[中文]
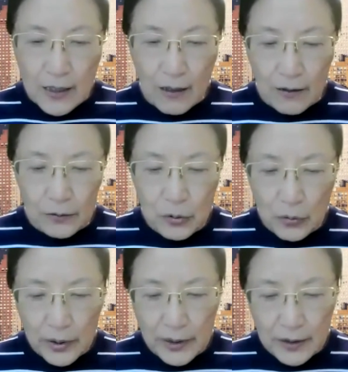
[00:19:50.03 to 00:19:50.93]
啊，作
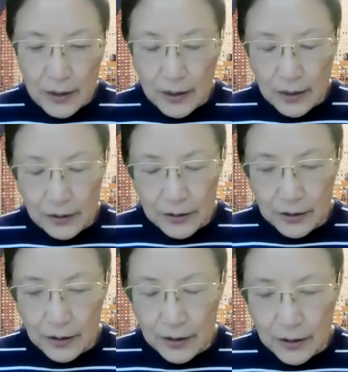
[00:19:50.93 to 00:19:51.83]
为一个这
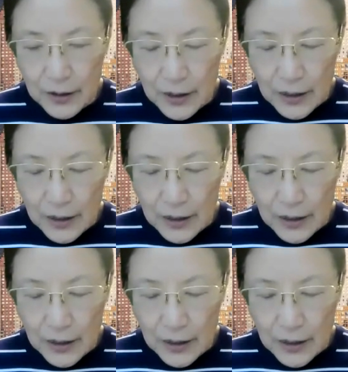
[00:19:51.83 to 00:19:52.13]
个